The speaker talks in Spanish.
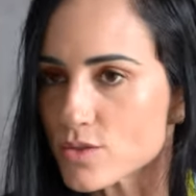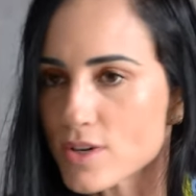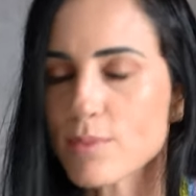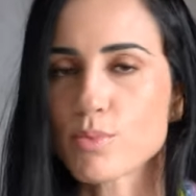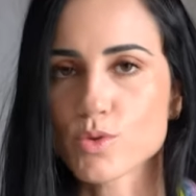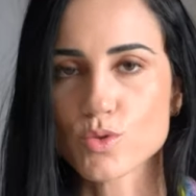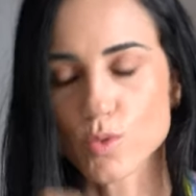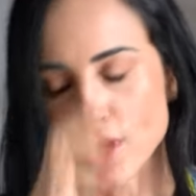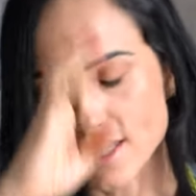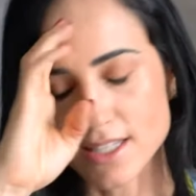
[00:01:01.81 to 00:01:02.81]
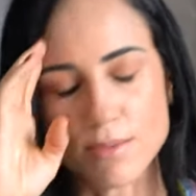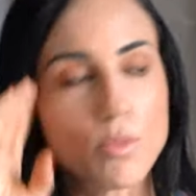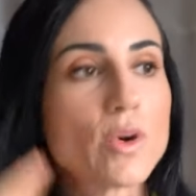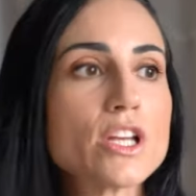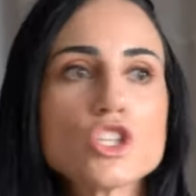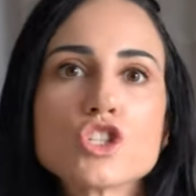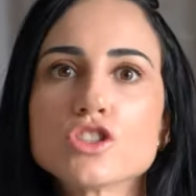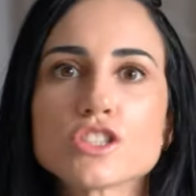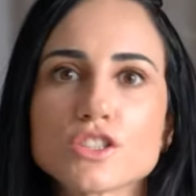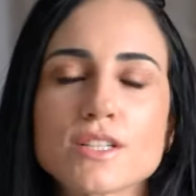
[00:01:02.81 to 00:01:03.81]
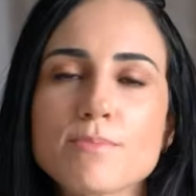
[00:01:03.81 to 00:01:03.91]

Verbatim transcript: en una postura así muy, yo no quiero